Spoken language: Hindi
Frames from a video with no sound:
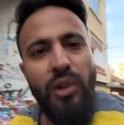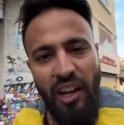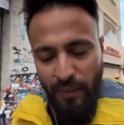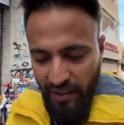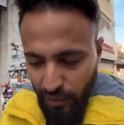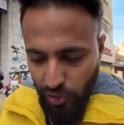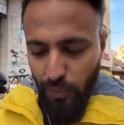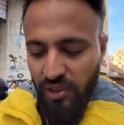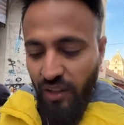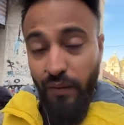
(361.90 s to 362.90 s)
है ये मार्केट उसको
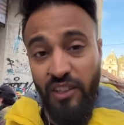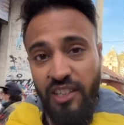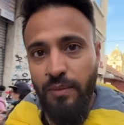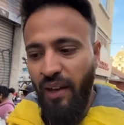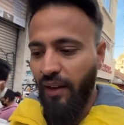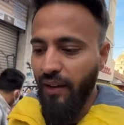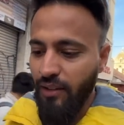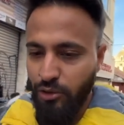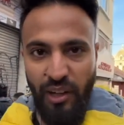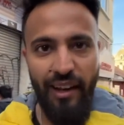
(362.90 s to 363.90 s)
बोलते हैं विचेस मार्केट
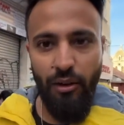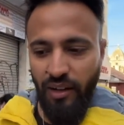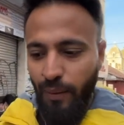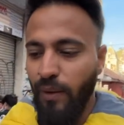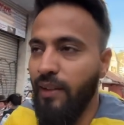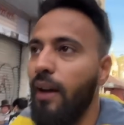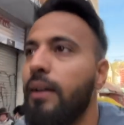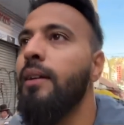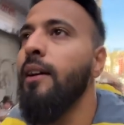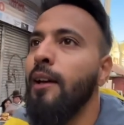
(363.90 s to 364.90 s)
चुड़ैलों का बाज़ार
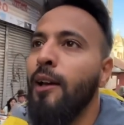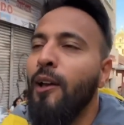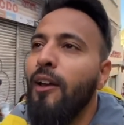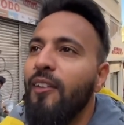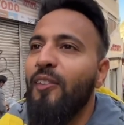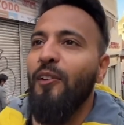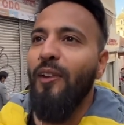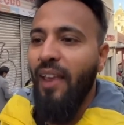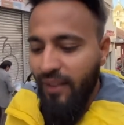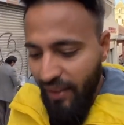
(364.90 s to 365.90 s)
तो
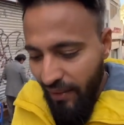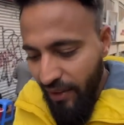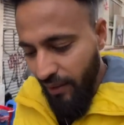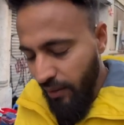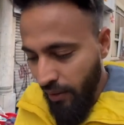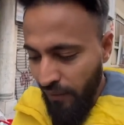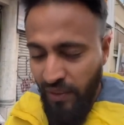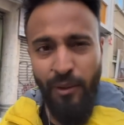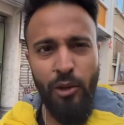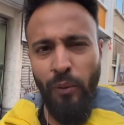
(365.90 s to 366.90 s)
ये लगता है हफ्ते
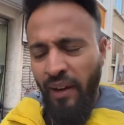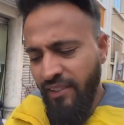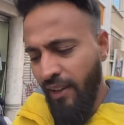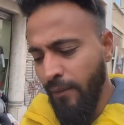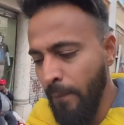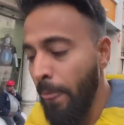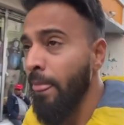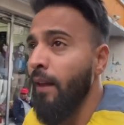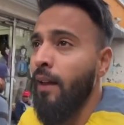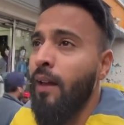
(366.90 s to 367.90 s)
में दो बार
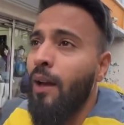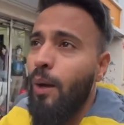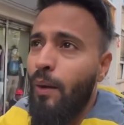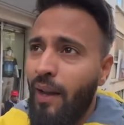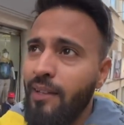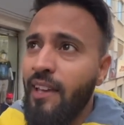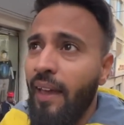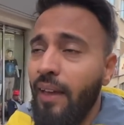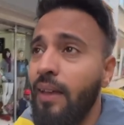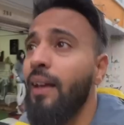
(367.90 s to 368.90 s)
शायद और आज
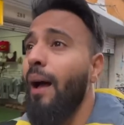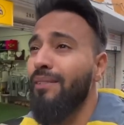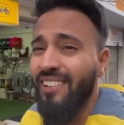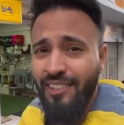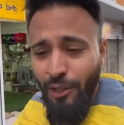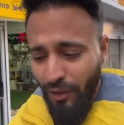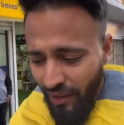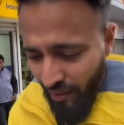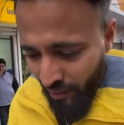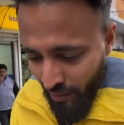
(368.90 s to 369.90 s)
है आप देख सकते हो कि
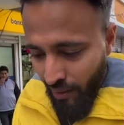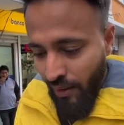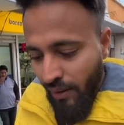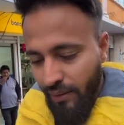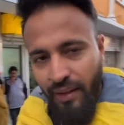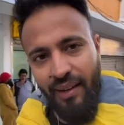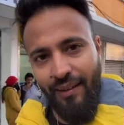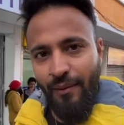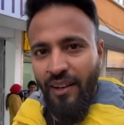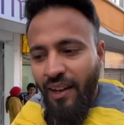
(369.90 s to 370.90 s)
चढ़ने
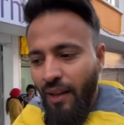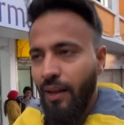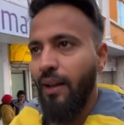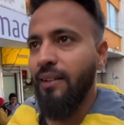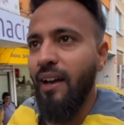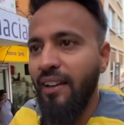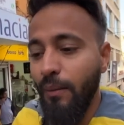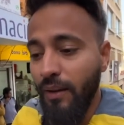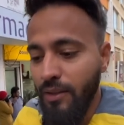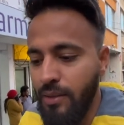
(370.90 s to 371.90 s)
में मेरी लग जा रही है
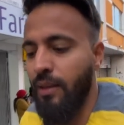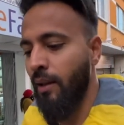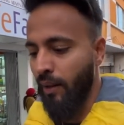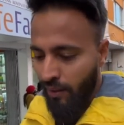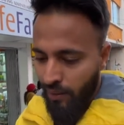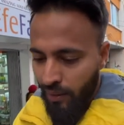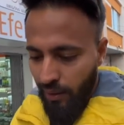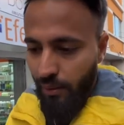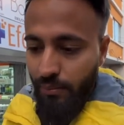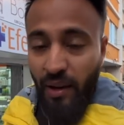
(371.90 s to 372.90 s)
बिकॉज
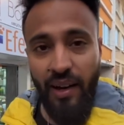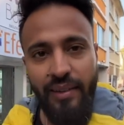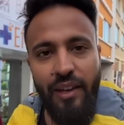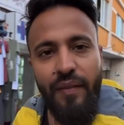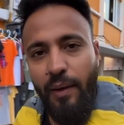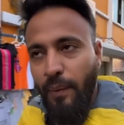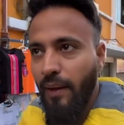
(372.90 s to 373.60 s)
हम 12000 फीट पे